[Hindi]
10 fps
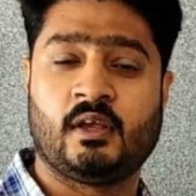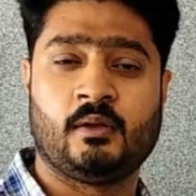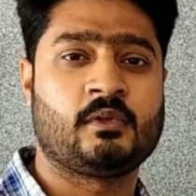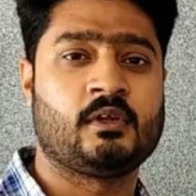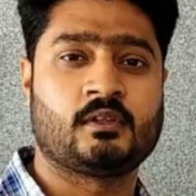
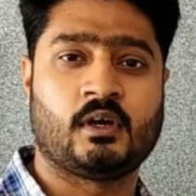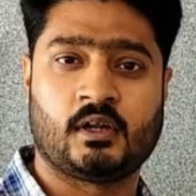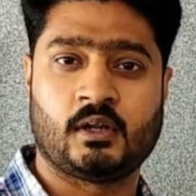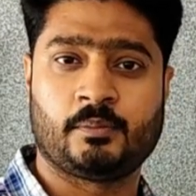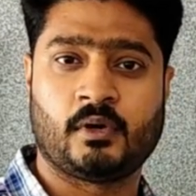अहम
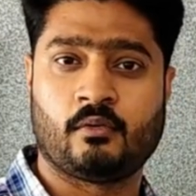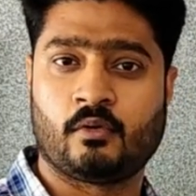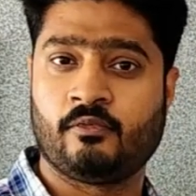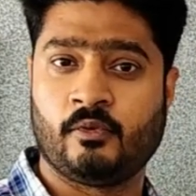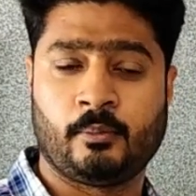किरदार है
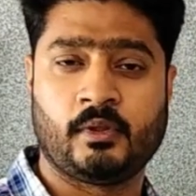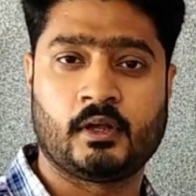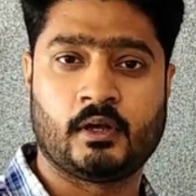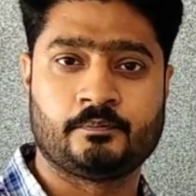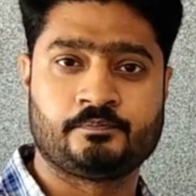पावर ऑफ
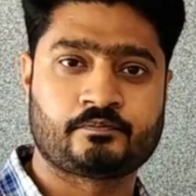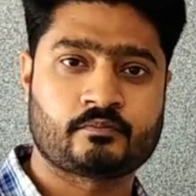फ्लिपिंग का